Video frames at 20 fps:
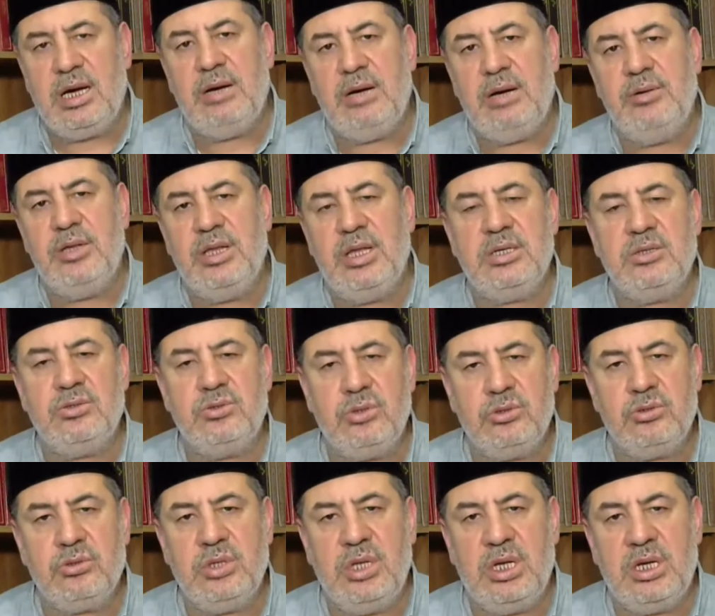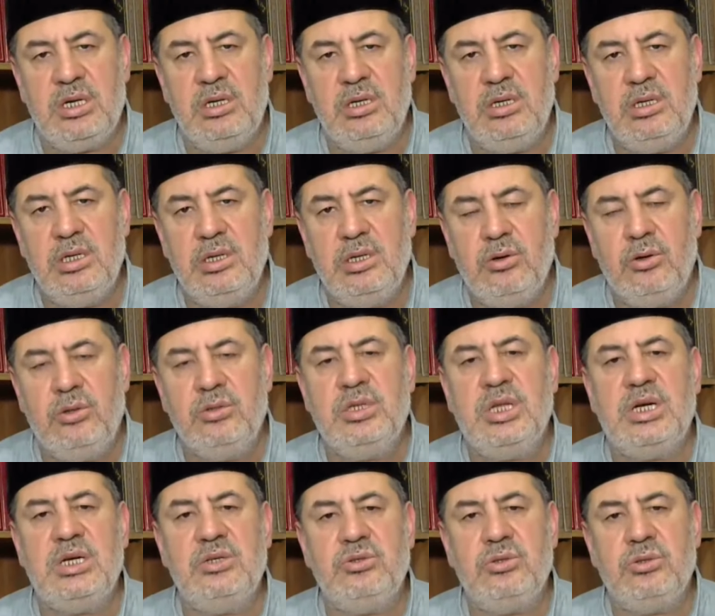sahabelerin çocukları,
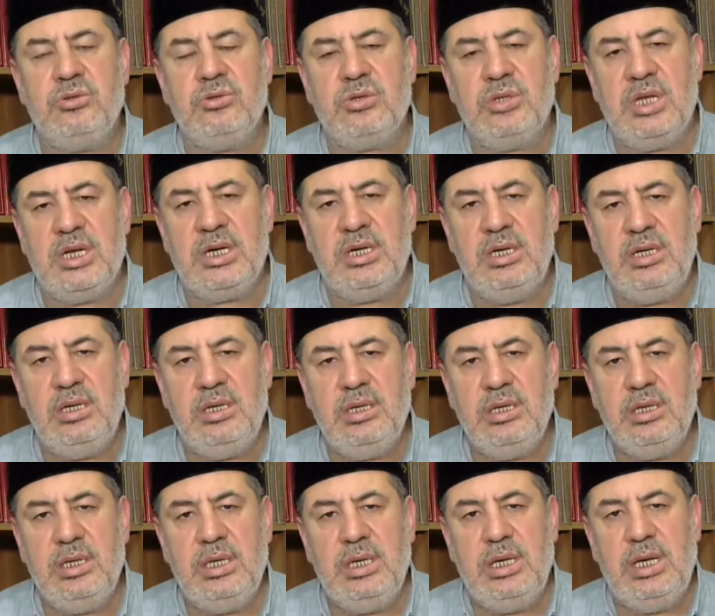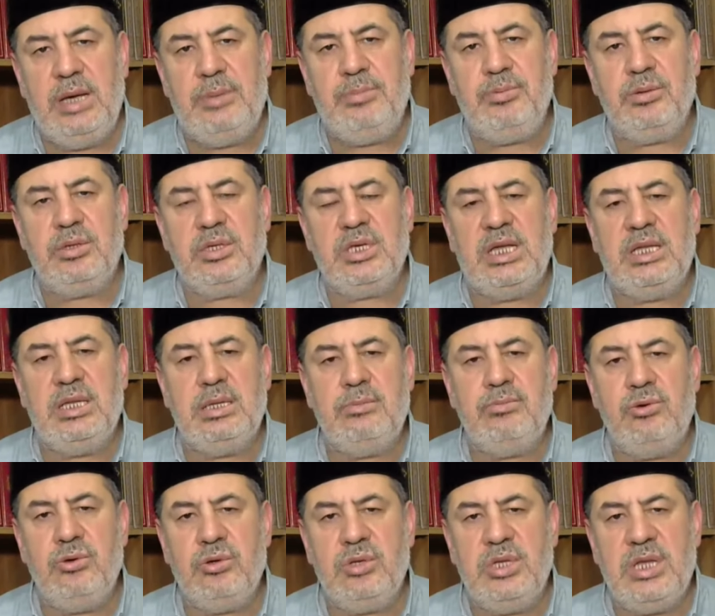onların çocukları hep
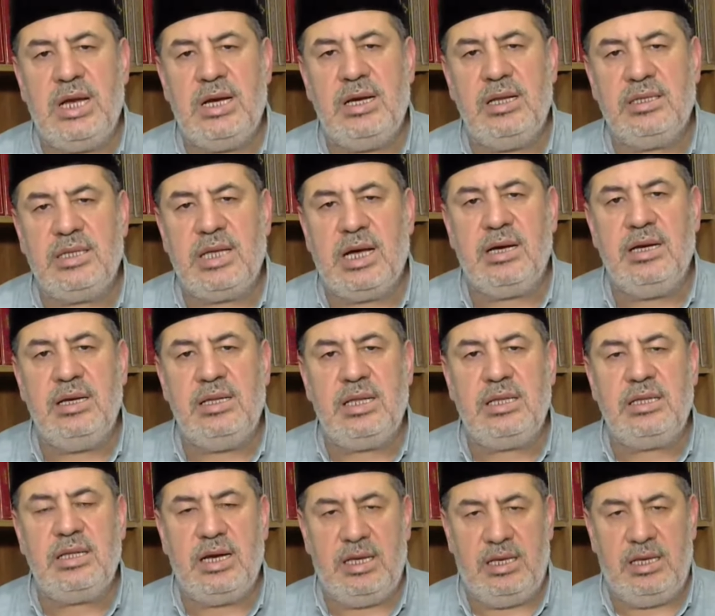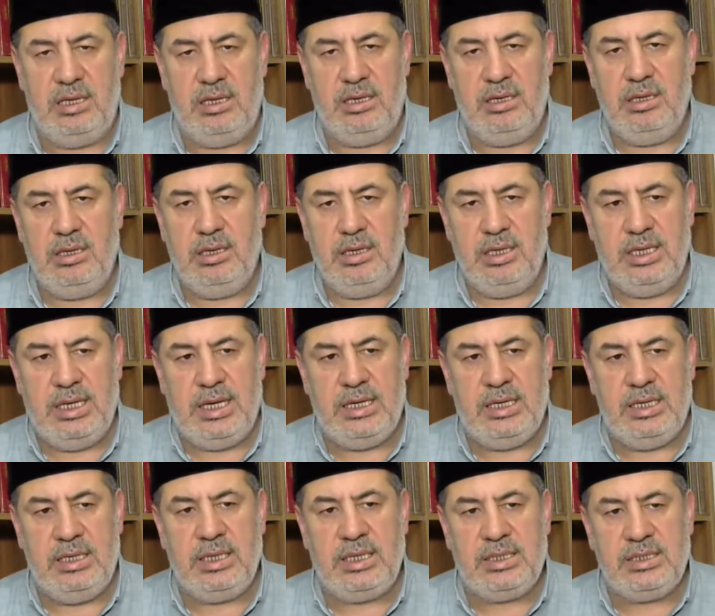kendi büyüklerini taklit ederek
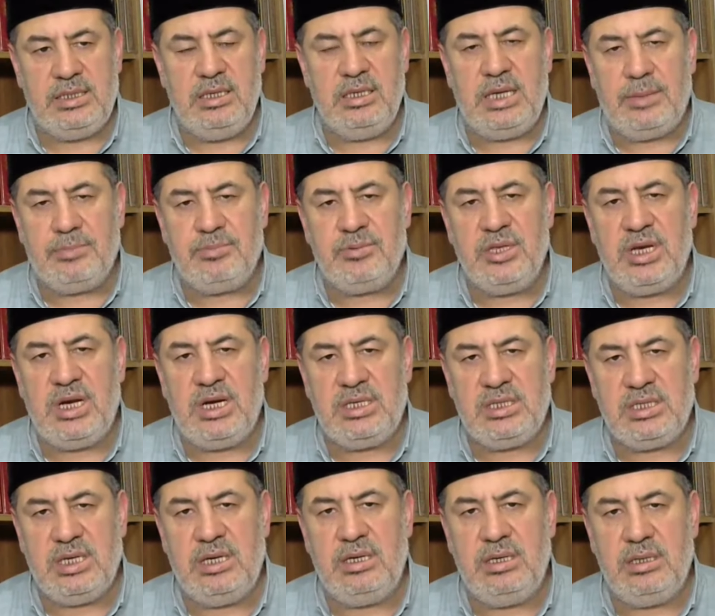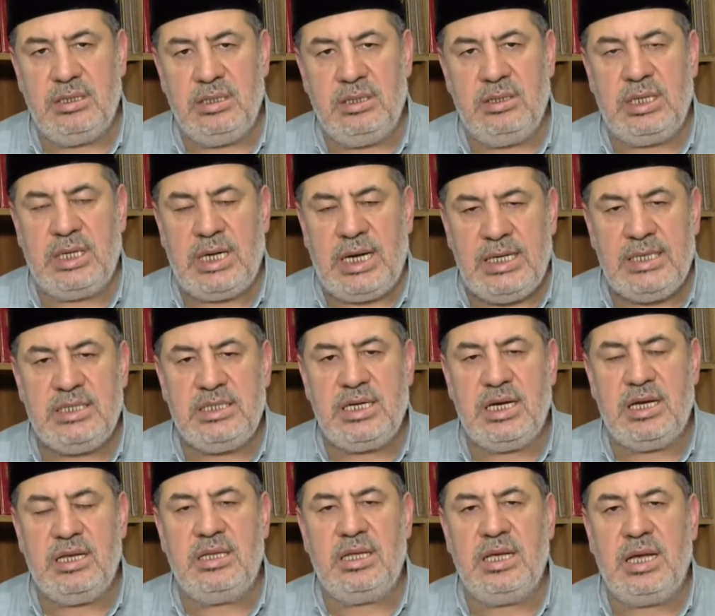yani nasıl yaptılarsa aynı
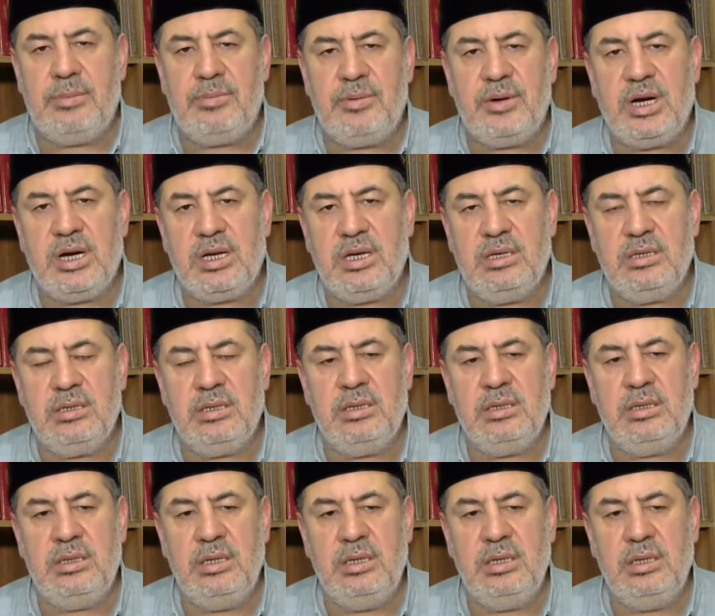şekilde yaparak e,